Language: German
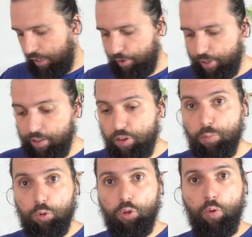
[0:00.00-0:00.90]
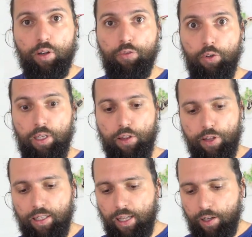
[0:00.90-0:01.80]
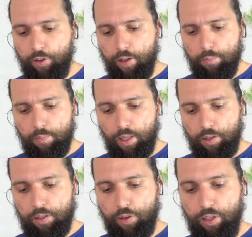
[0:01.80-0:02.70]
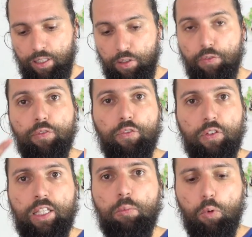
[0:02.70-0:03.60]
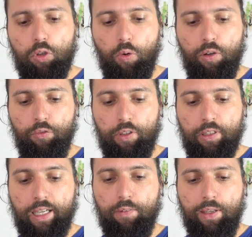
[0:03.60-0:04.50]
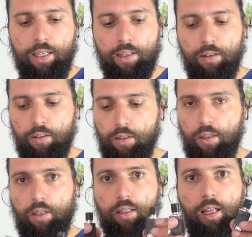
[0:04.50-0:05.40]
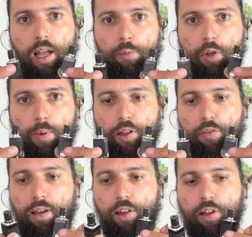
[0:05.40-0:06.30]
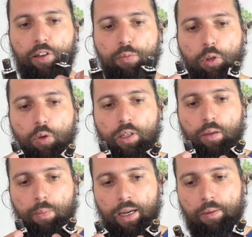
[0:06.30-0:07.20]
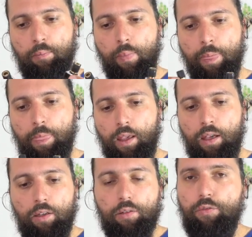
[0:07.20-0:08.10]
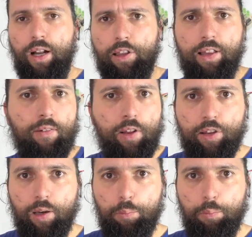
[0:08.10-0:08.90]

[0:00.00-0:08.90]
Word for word: Ersatzmotoren für die Z-Achse. Also das sind die Phi-Motoren für den Drehwinkel. Da habe ich nochmal zwei Ersatzmotoren dabei, falls da was